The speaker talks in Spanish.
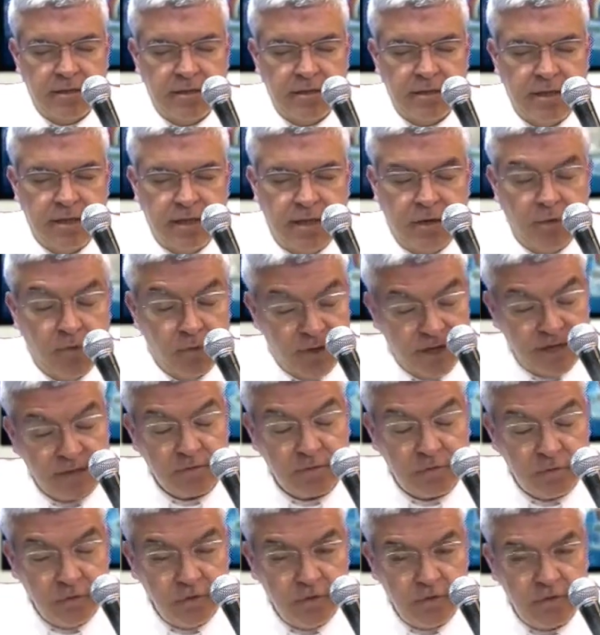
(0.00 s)
en lugar
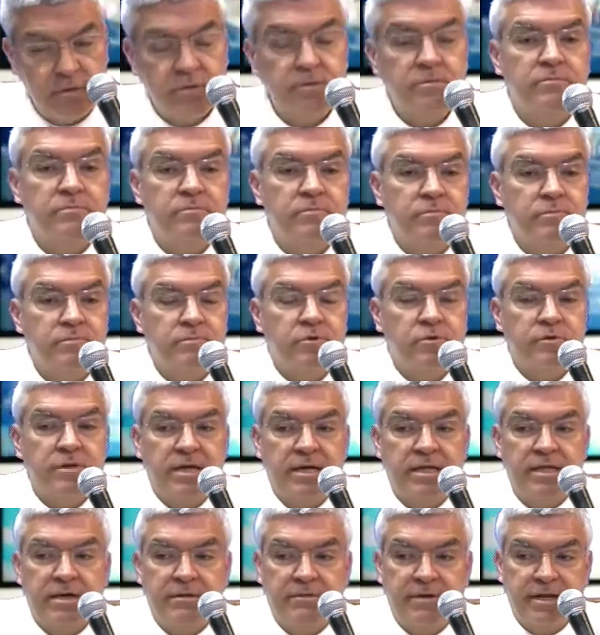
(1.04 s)
tuyo
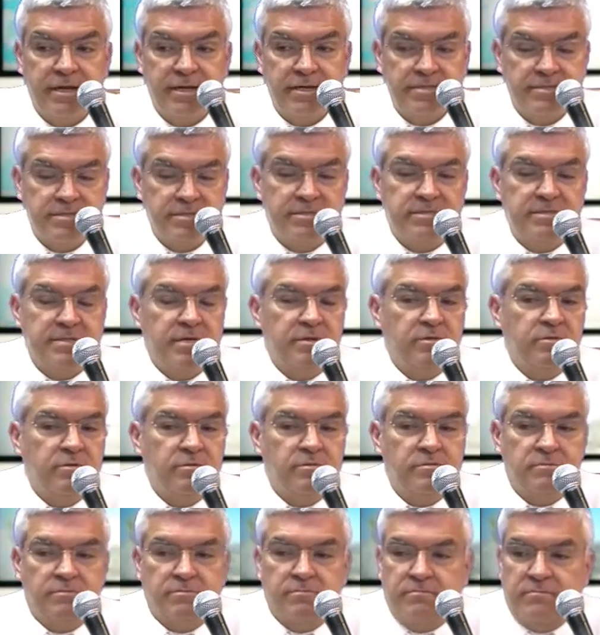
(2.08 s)
pudieran haber existido
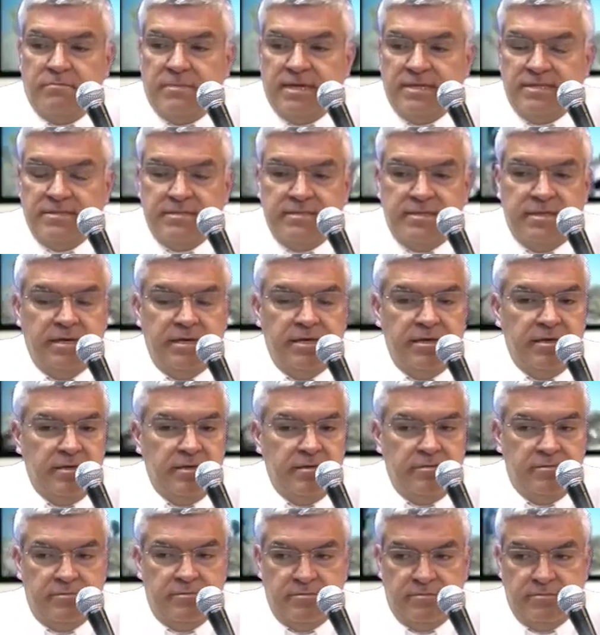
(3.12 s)
más
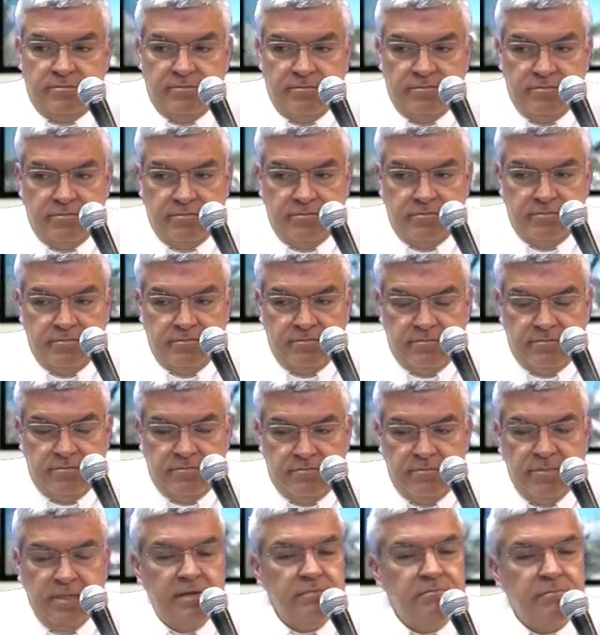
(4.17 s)
de
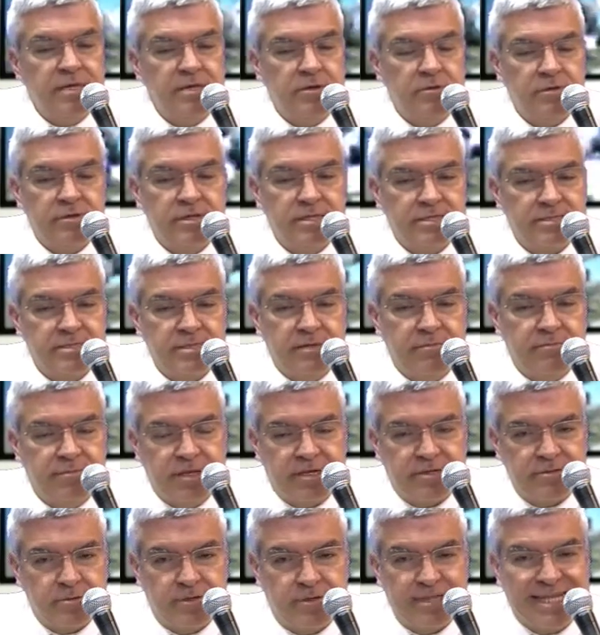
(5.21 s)
mil millones de
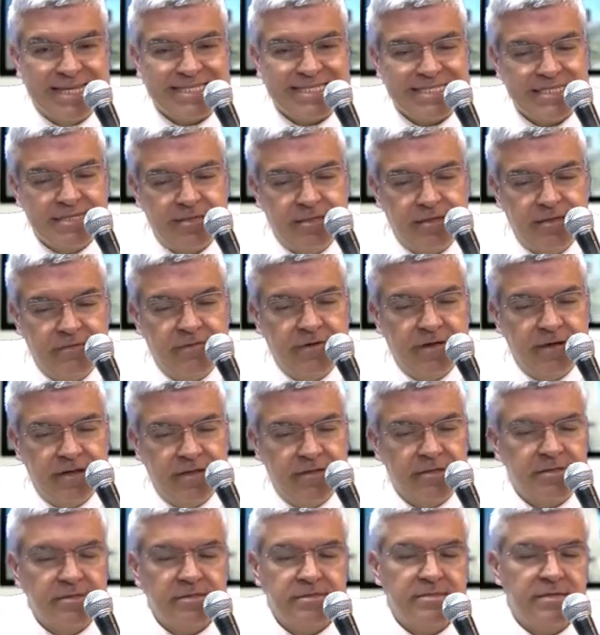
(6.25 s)
personas
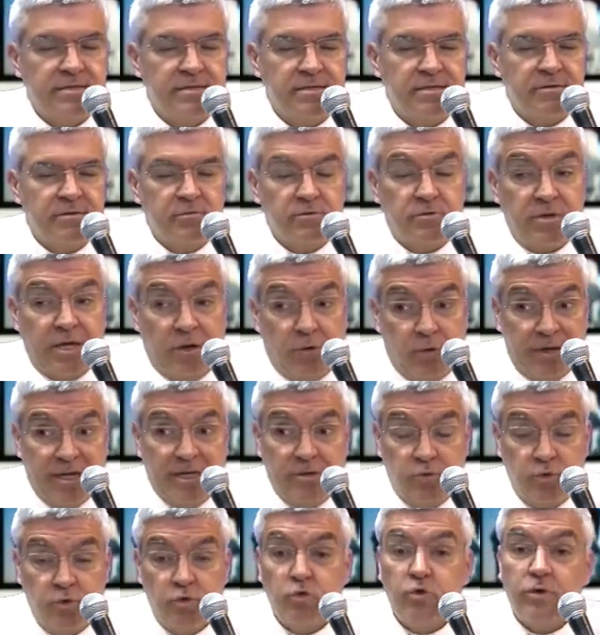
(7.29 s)
diferentes a ti, o, que
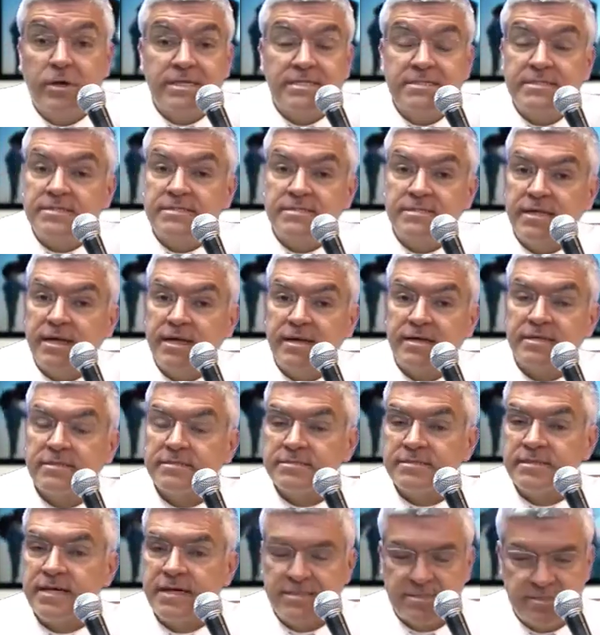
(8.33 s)
tú no
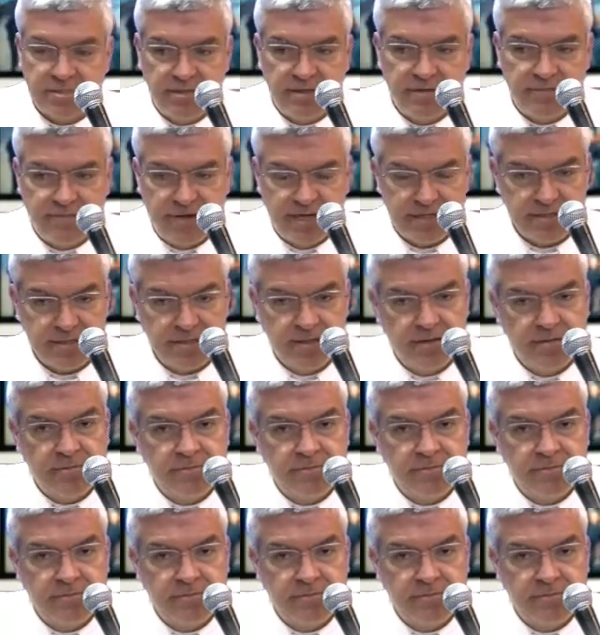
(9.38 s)
existieras, así de fácil.